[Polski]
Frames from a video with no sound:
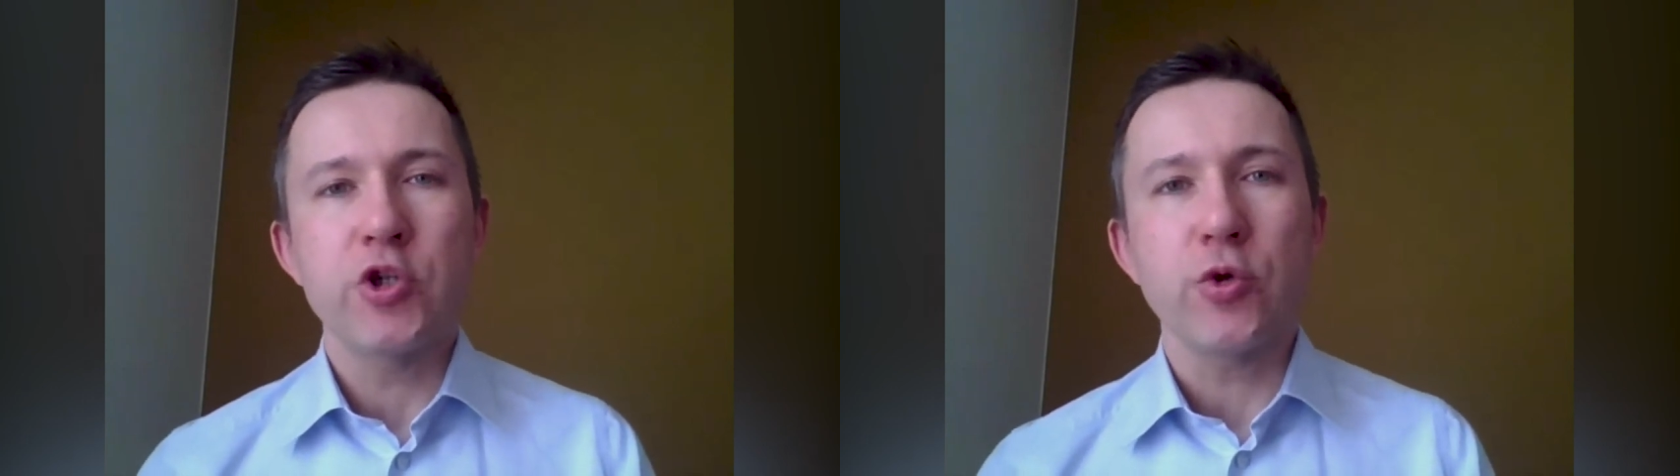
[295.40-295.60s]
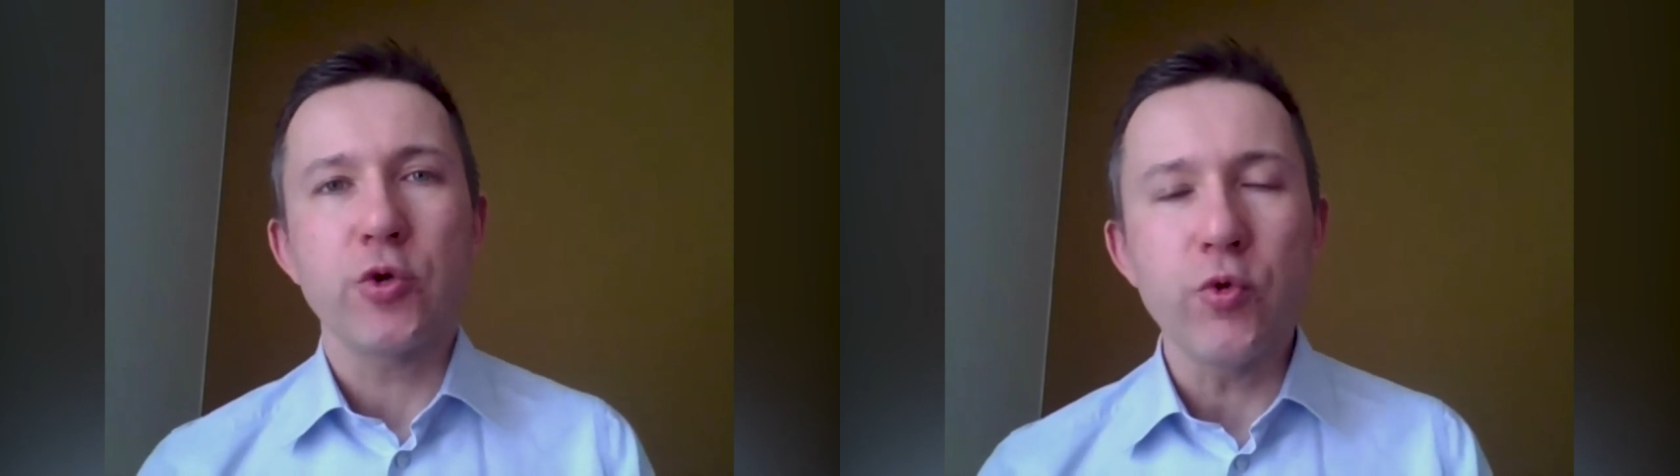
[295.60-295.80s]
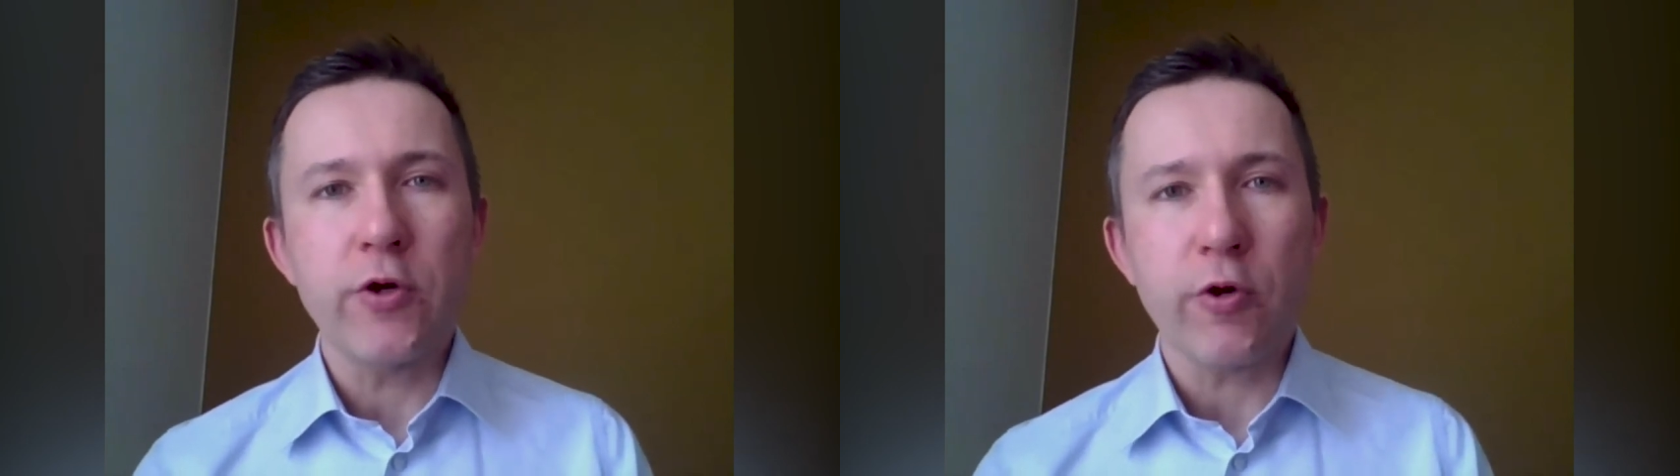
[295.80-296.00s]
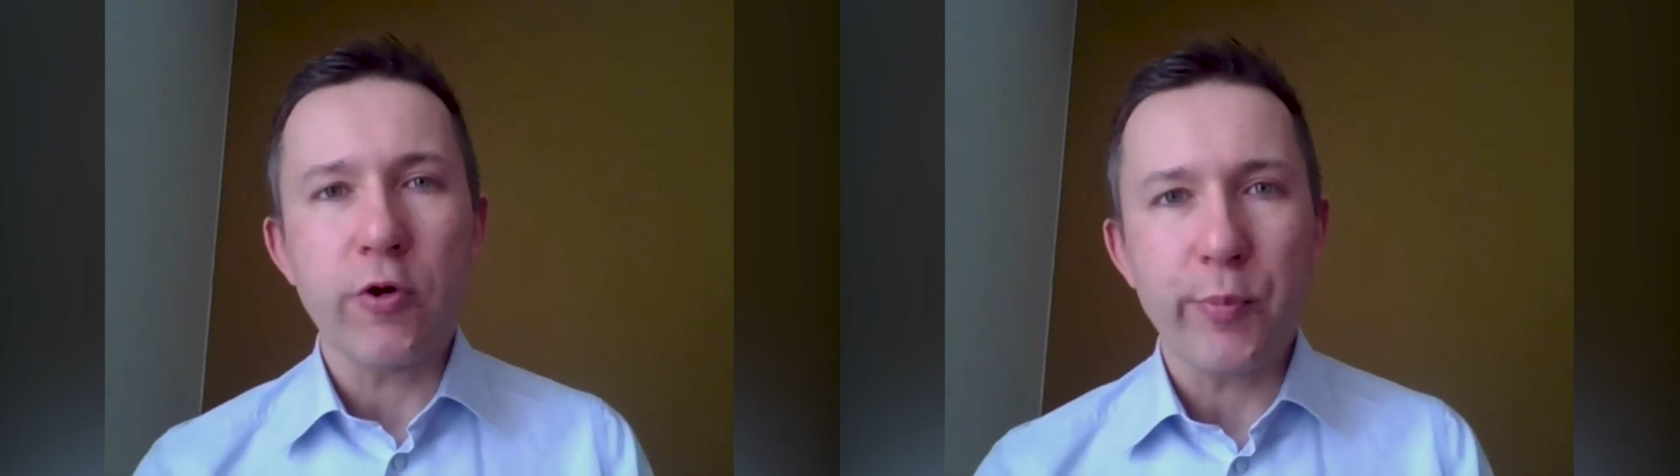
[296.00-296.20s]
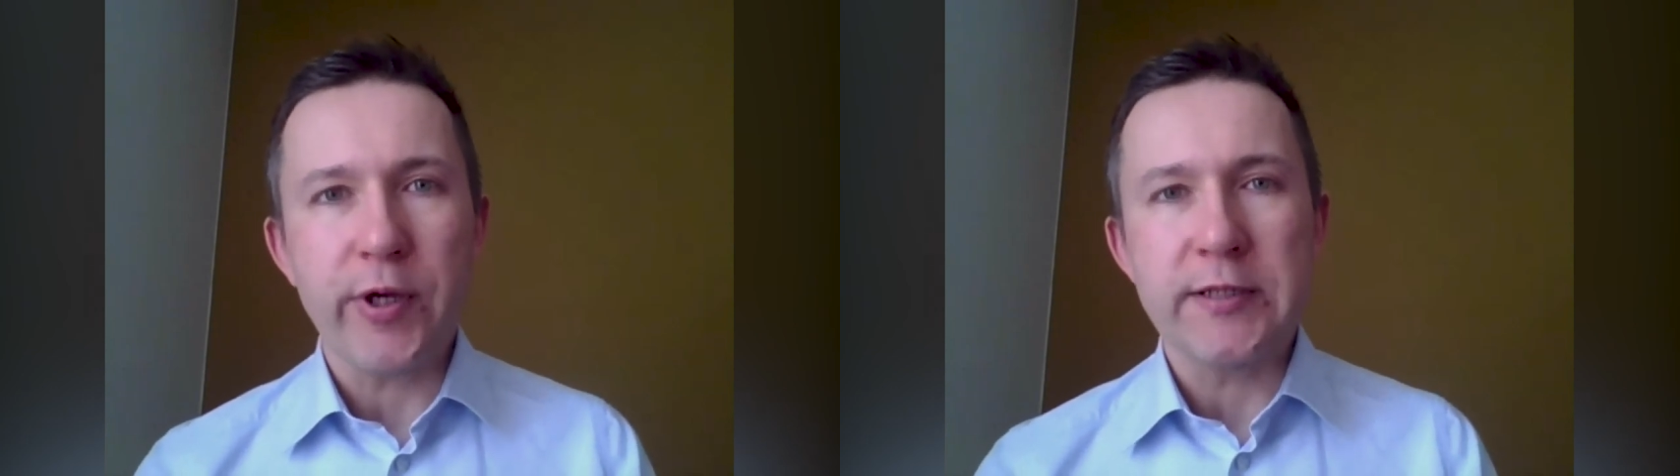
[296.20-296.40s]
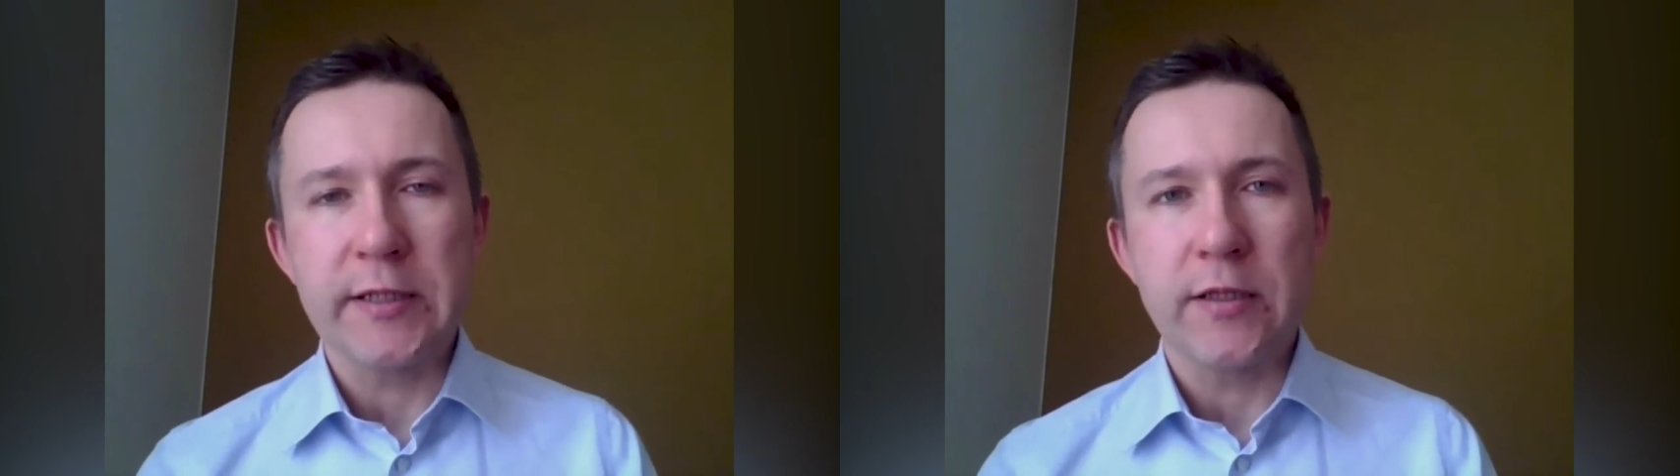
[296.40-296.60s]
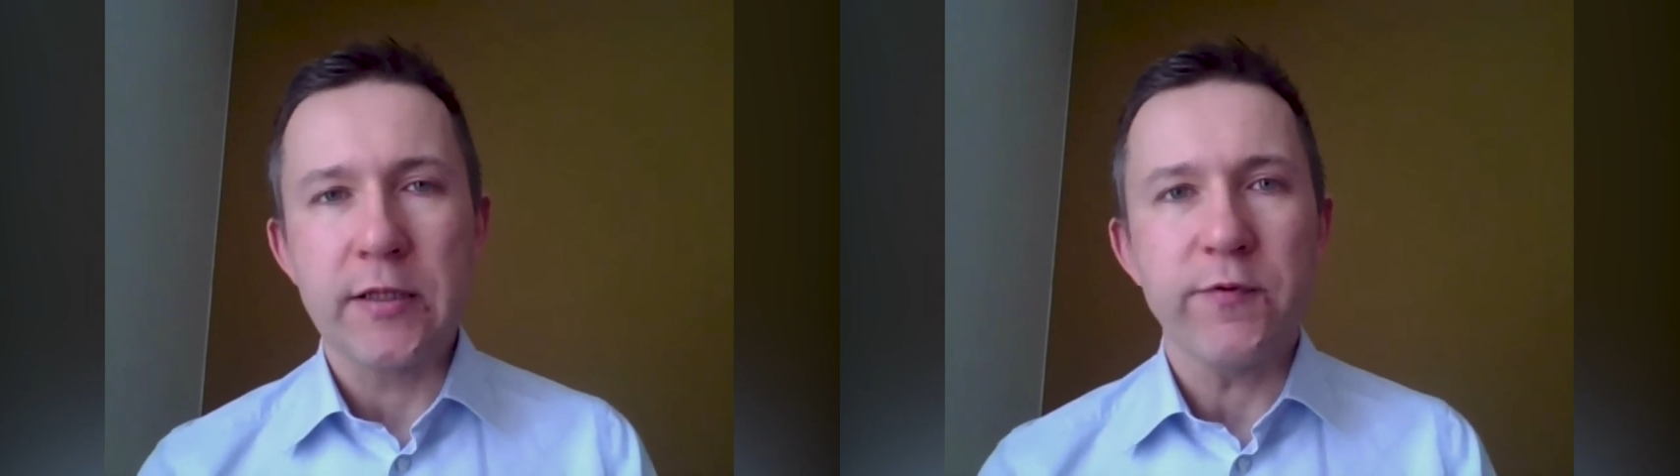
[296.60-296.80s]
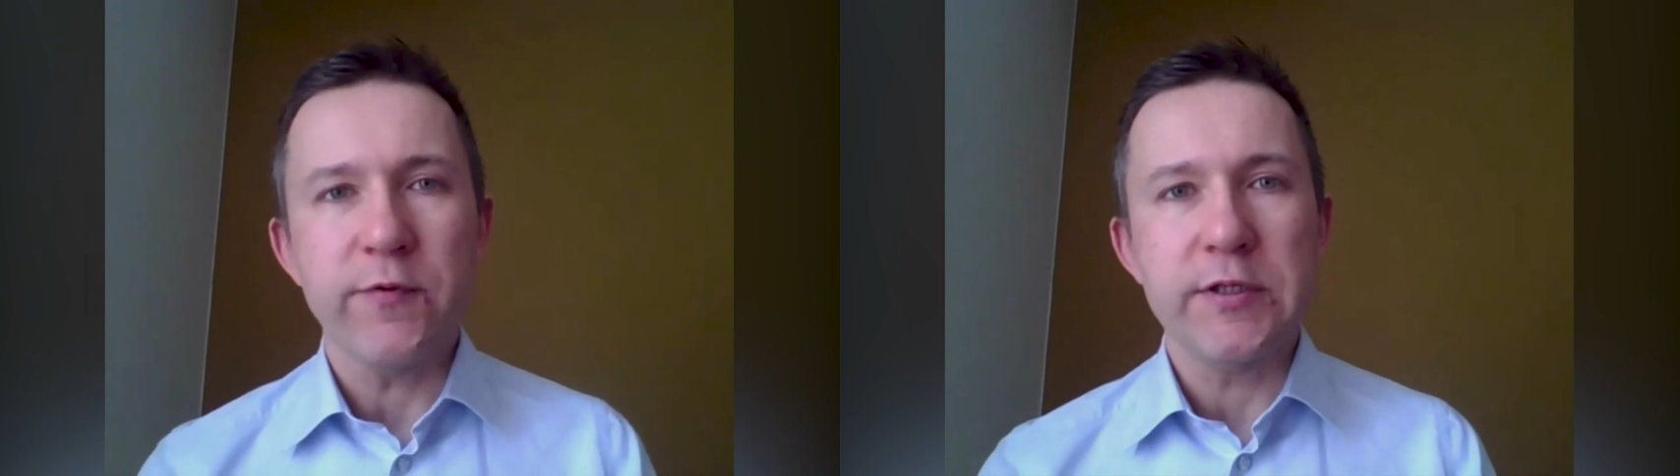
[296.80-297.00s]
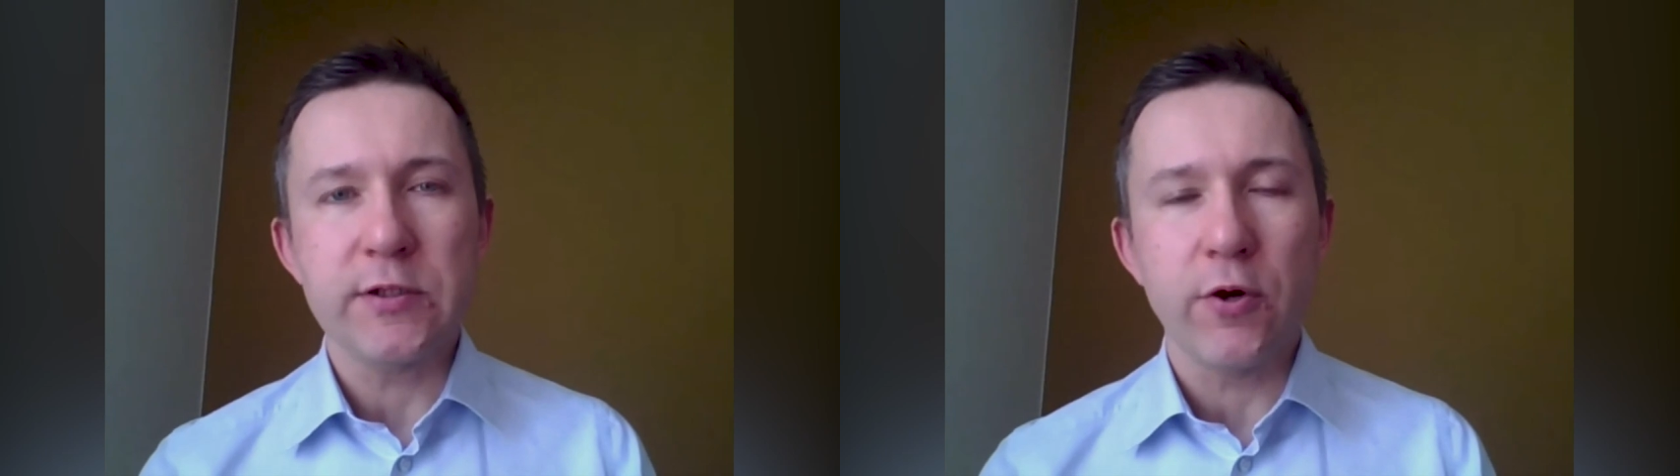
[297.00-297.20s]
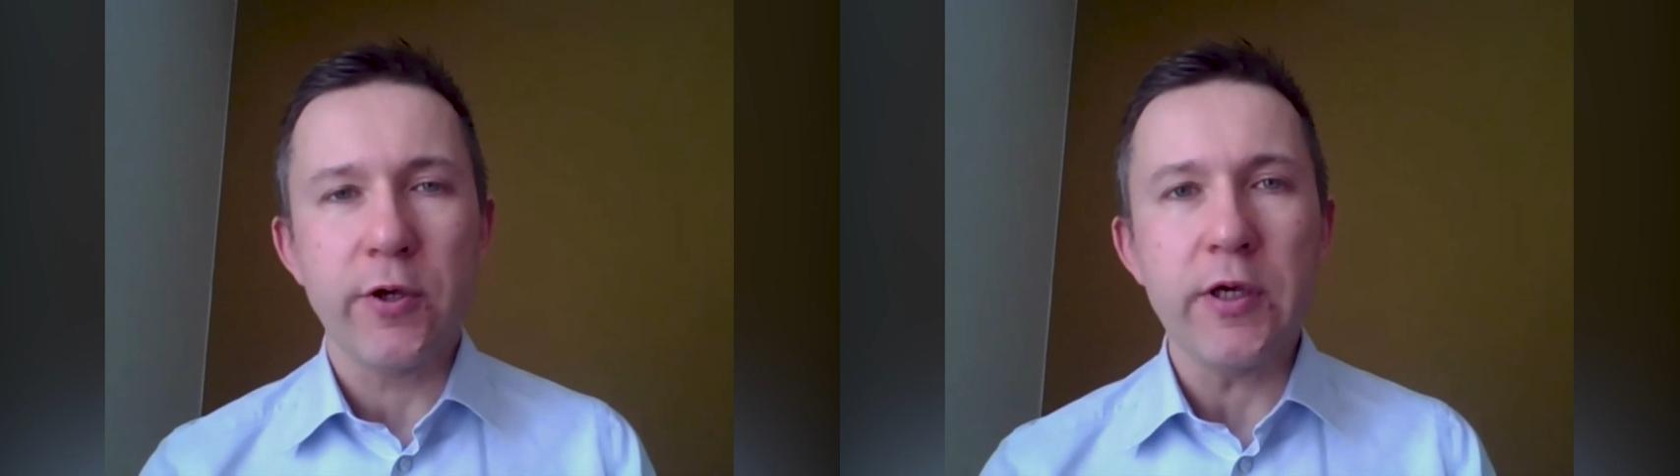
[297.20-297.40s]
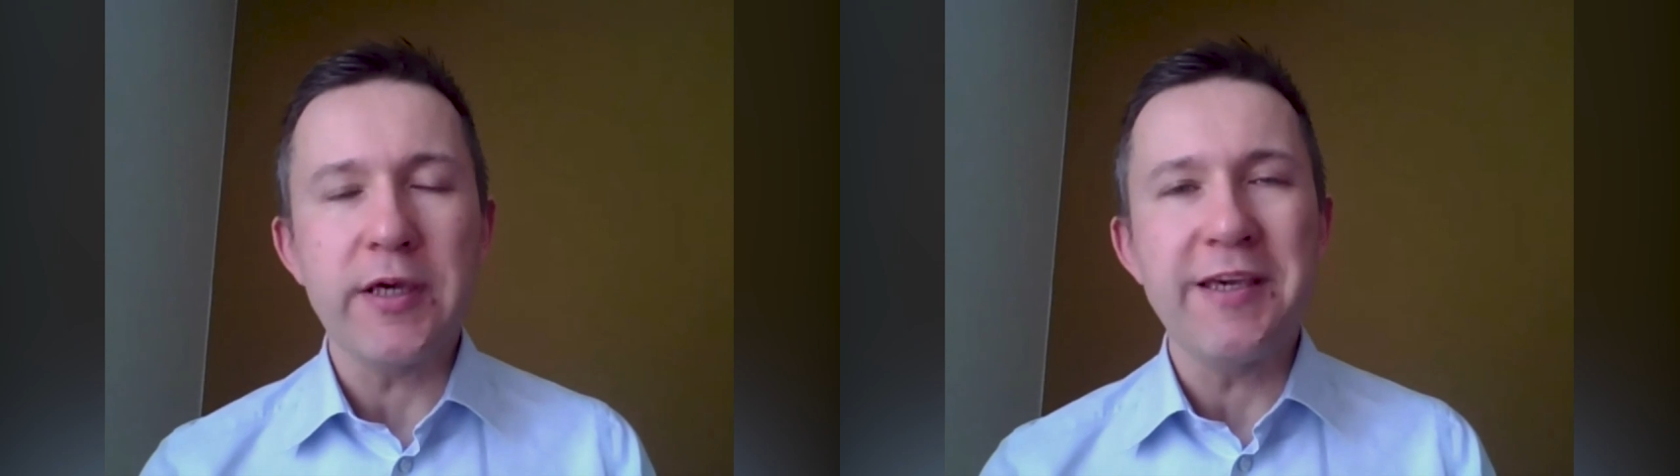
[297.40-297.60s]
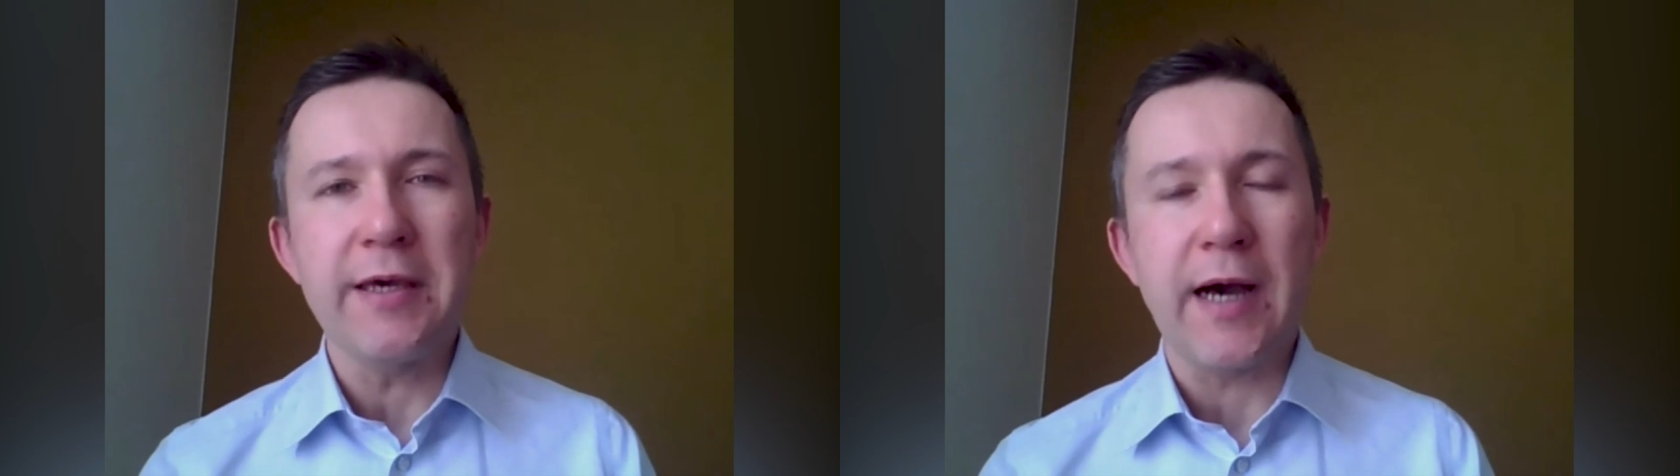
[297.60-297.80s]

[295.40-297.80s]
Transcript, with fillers: szczególnie korporacyjnym w historii, i,